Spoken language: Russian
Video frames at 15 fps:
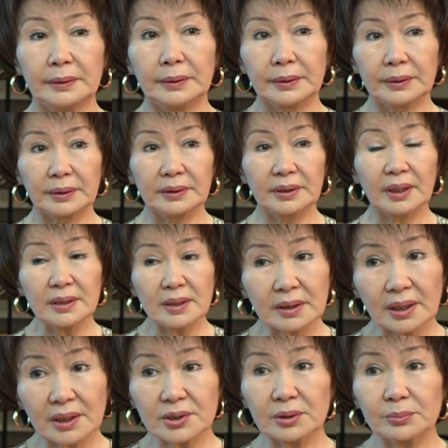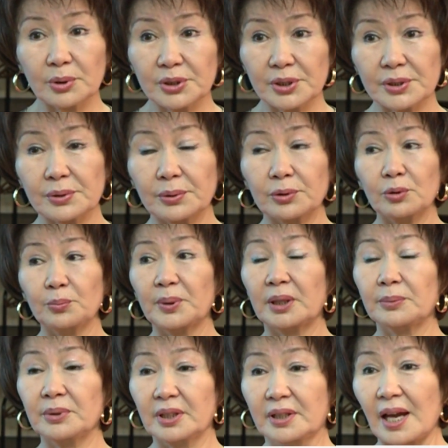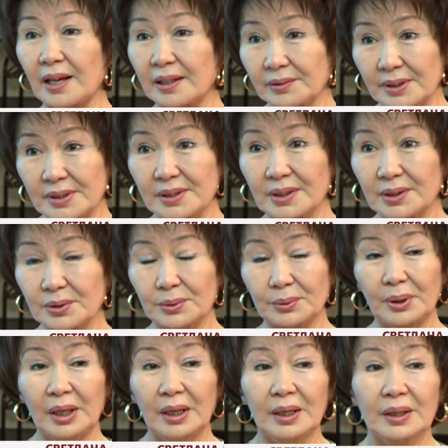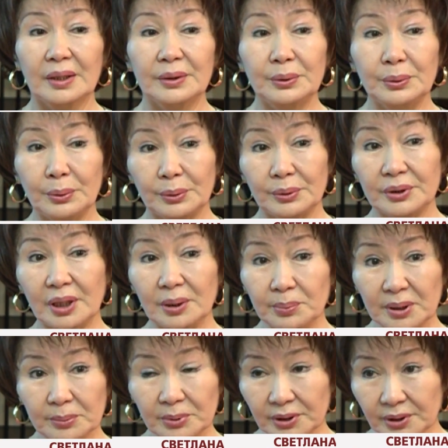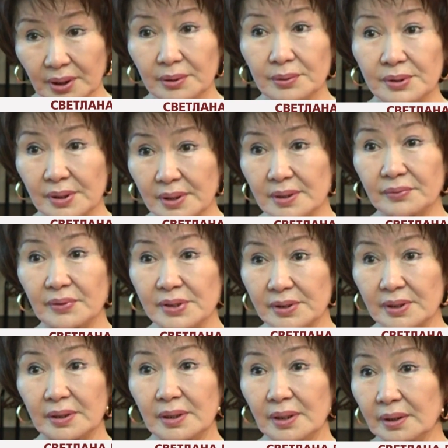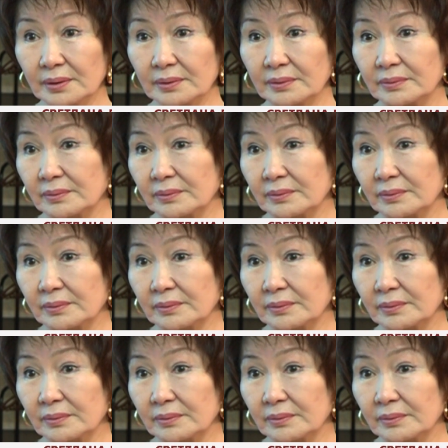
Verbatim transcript: Э, я не каждому сезону приобретаю одежду, но я приобретаю здесь, в Астане,